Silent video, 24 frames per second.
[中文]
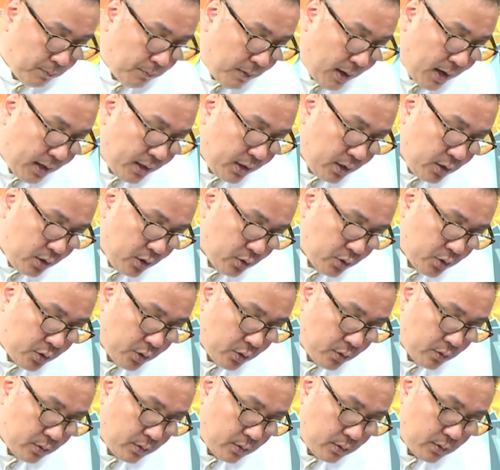八零六
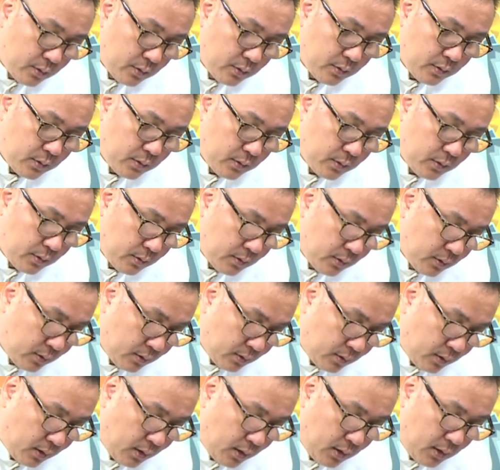九，
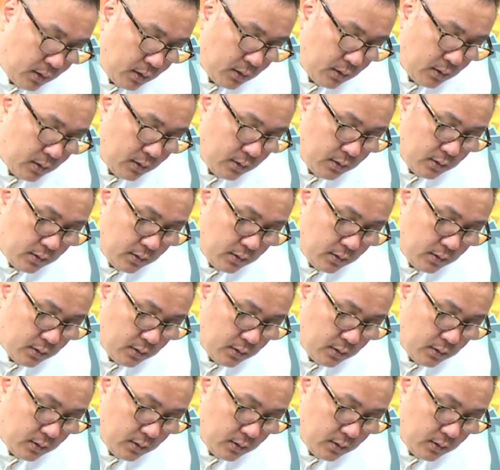啊，